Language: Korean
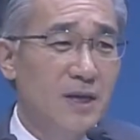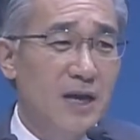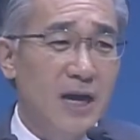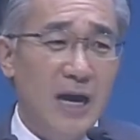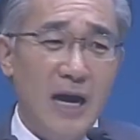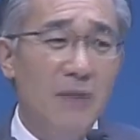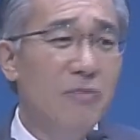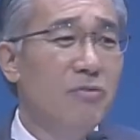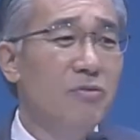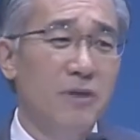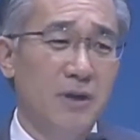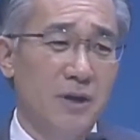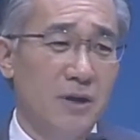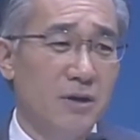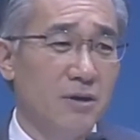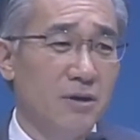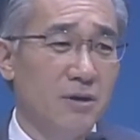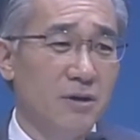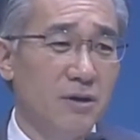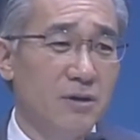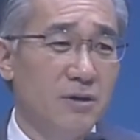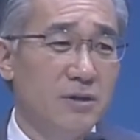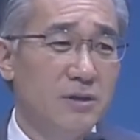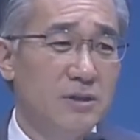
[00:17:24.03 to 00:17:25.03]
안
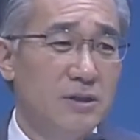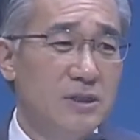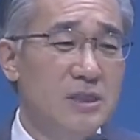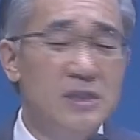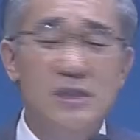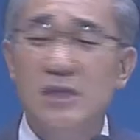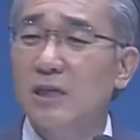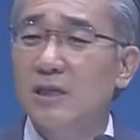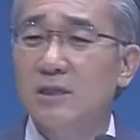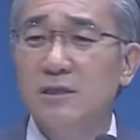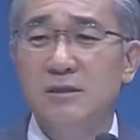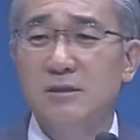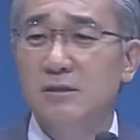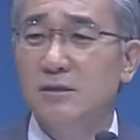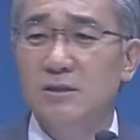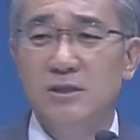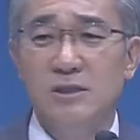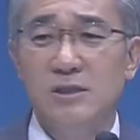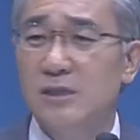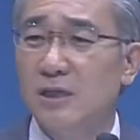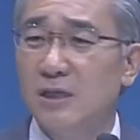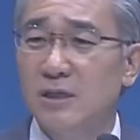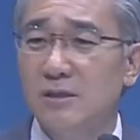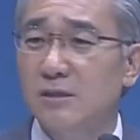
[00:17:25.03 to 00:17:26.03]
돼요. 이제는
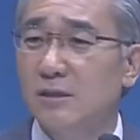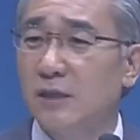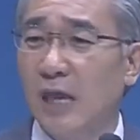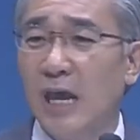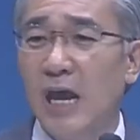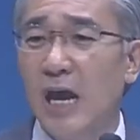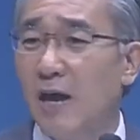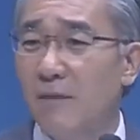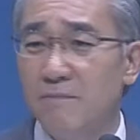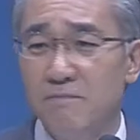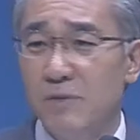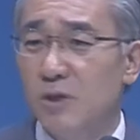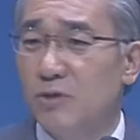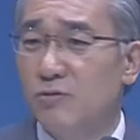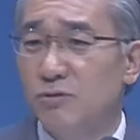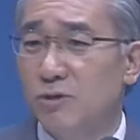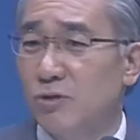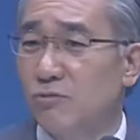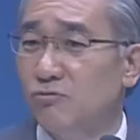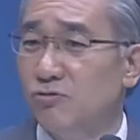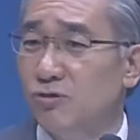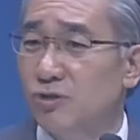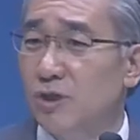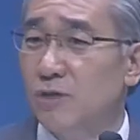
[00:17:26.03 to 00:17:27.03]
이제는 대한민국이
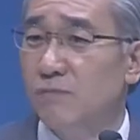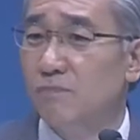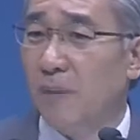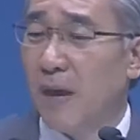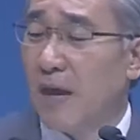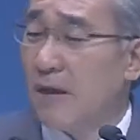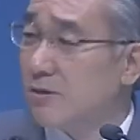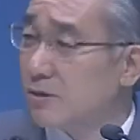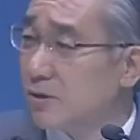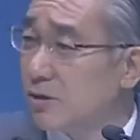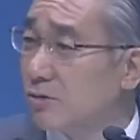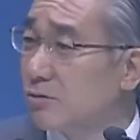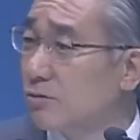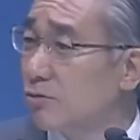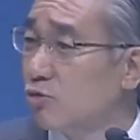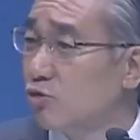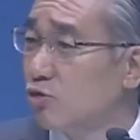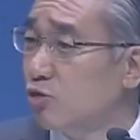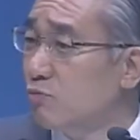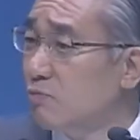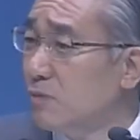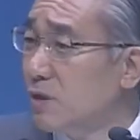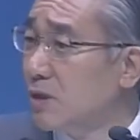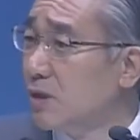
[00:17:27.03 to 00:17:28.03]
우리 백성들
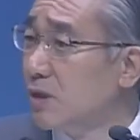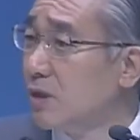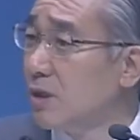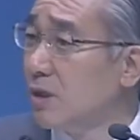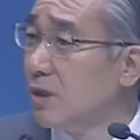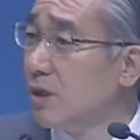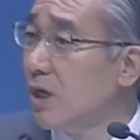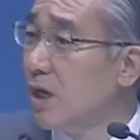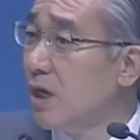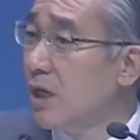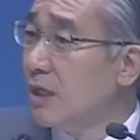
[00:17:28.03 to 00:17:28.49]
국민들을